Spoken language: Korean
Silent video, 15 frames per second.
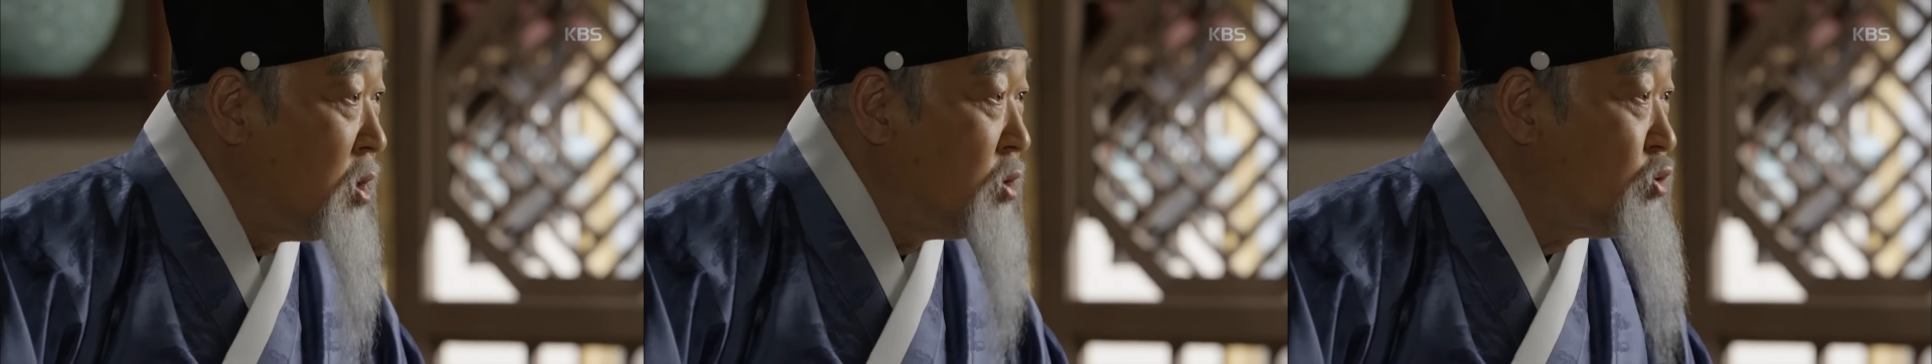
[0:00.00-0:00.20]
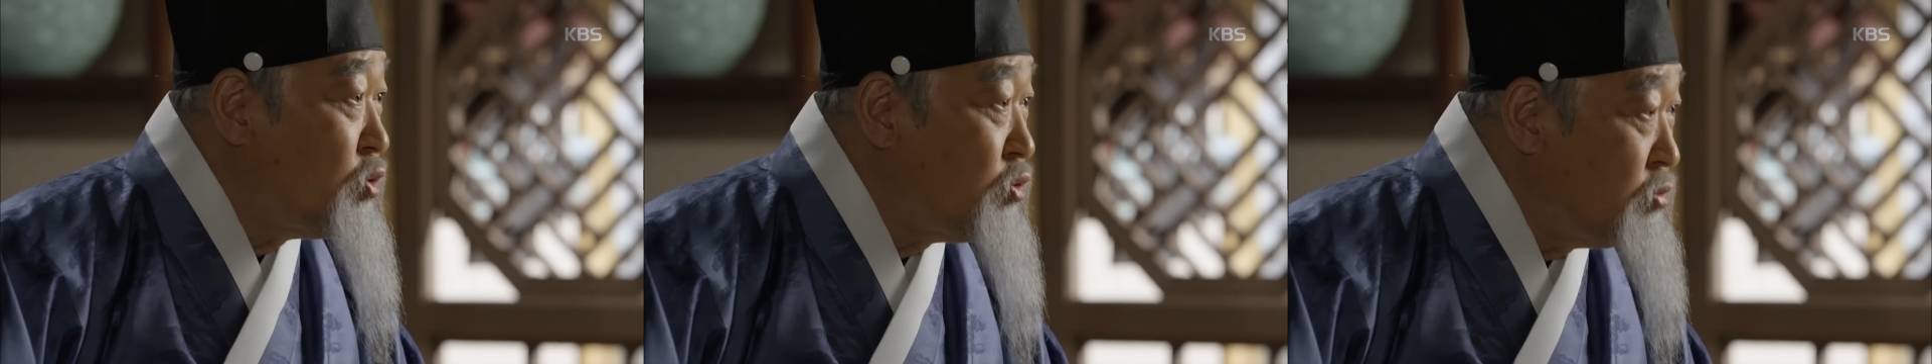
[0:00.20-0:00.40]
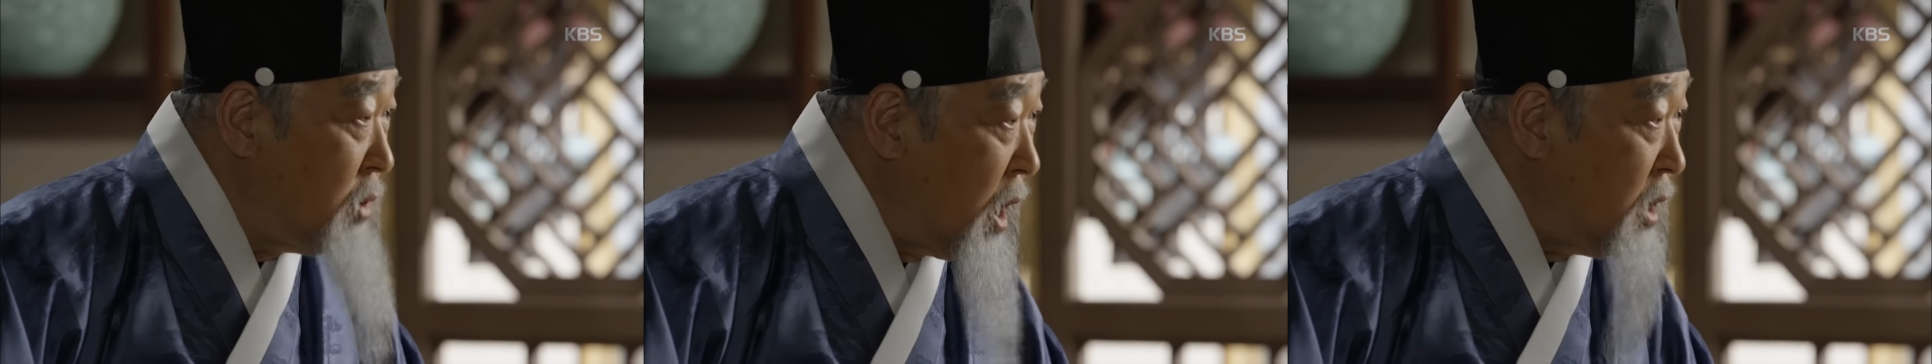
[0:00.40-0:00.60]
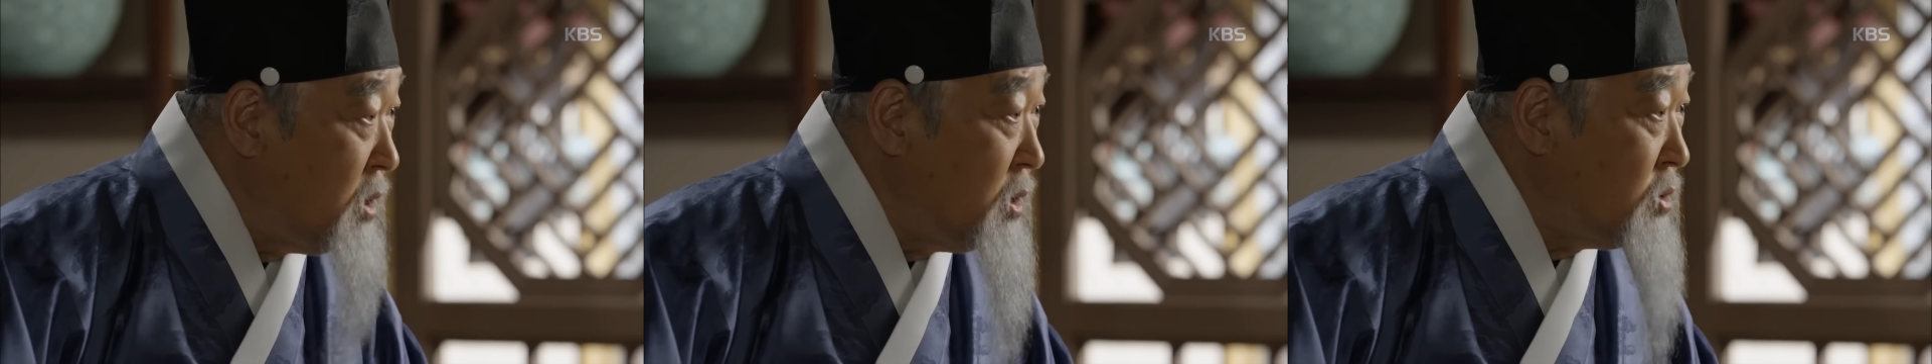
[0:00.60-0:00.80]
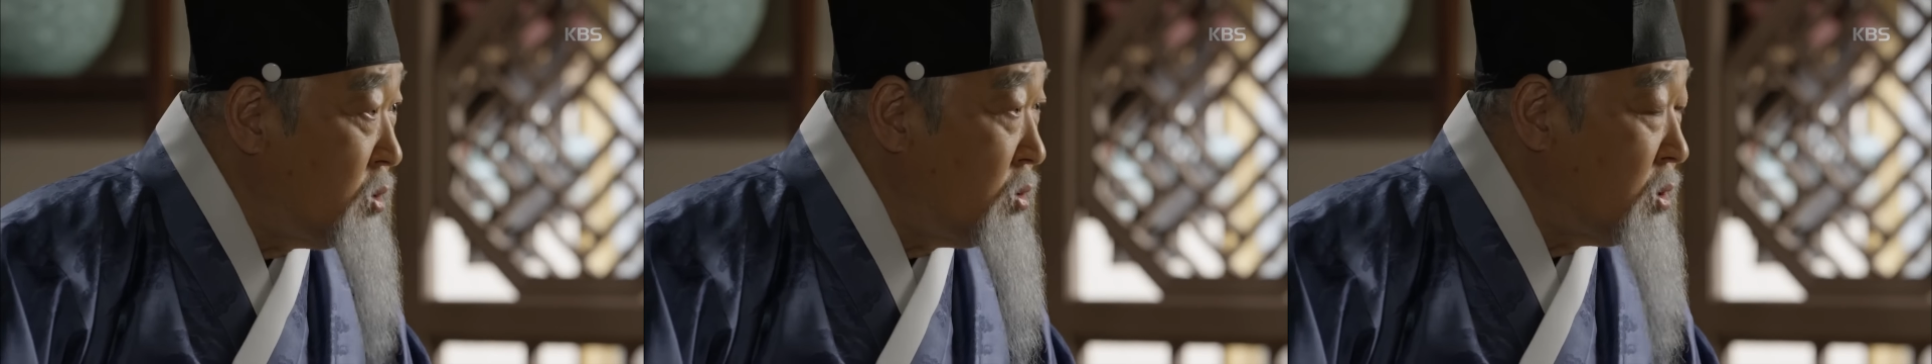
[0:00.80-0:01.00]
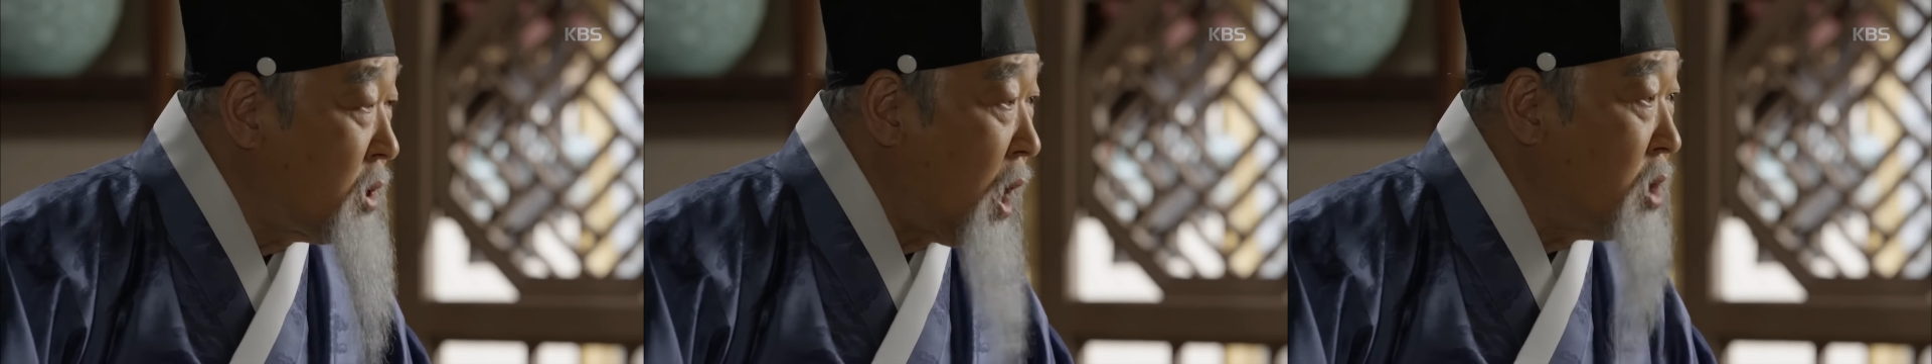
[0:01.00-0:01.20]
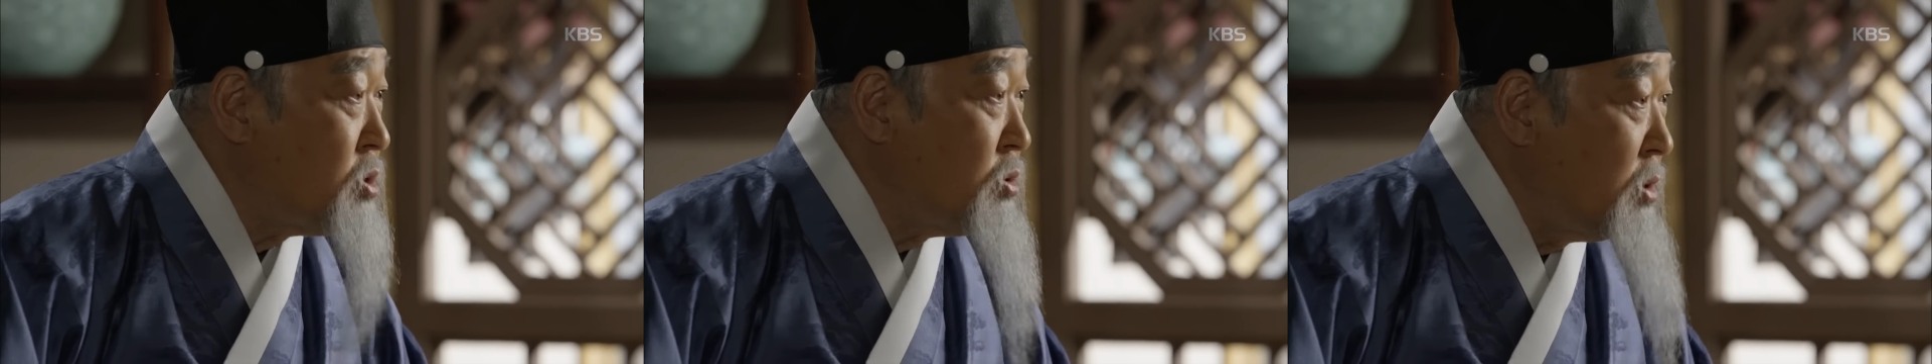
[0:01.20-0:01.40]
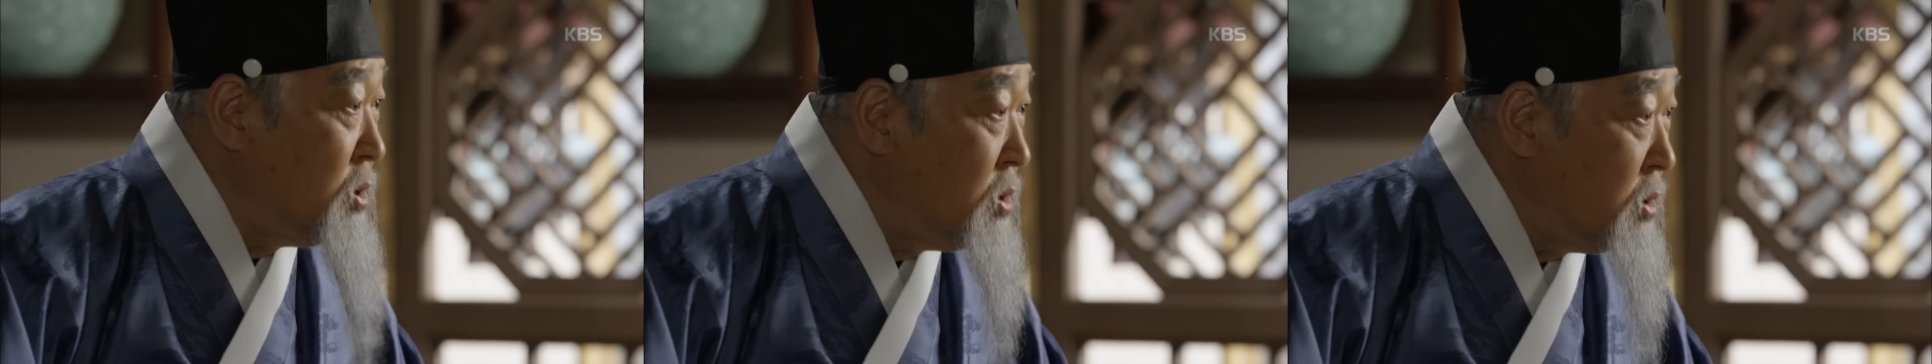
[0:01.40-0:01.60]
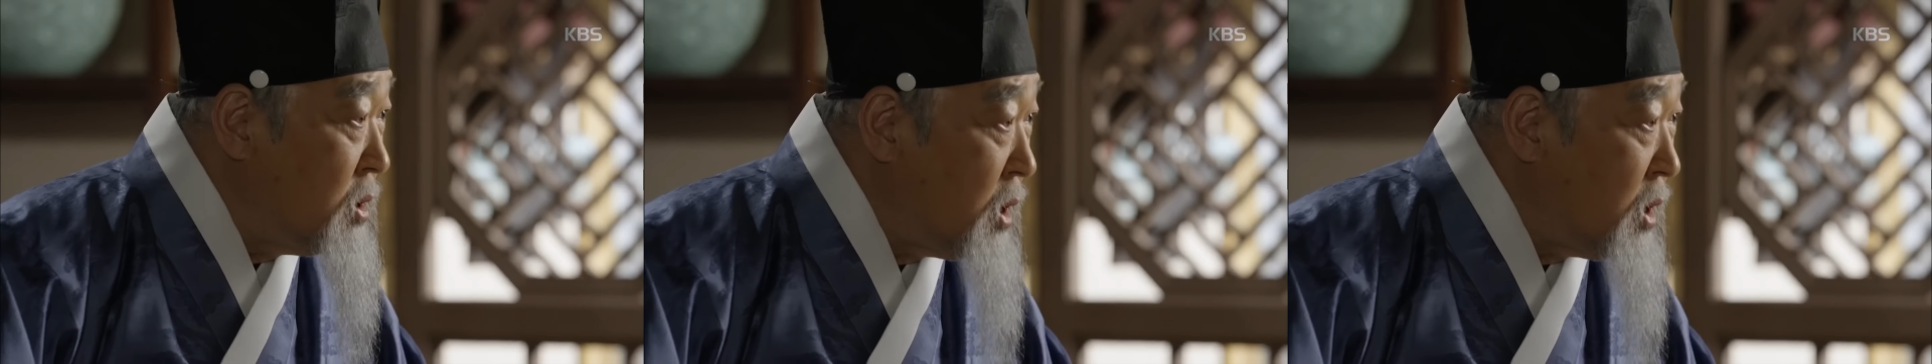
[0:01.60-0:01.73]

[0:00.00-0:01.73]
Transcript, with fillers: 흉한 의도를 가지고 있는